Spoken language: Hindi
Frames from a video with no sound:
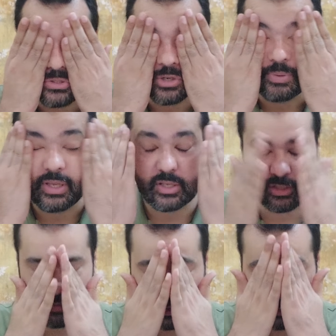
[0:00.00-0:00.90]
जो भी
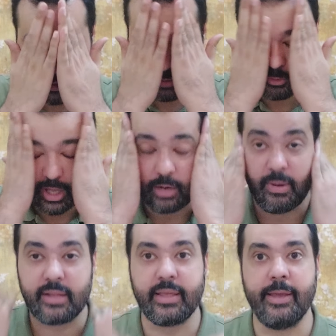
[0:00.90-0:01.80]
इस वक्त
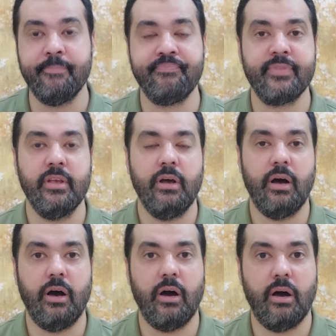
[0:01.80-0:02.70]
मुतालबात हैं
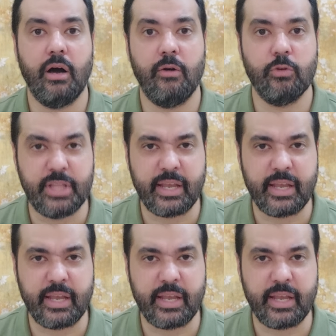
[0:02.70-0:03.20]
वो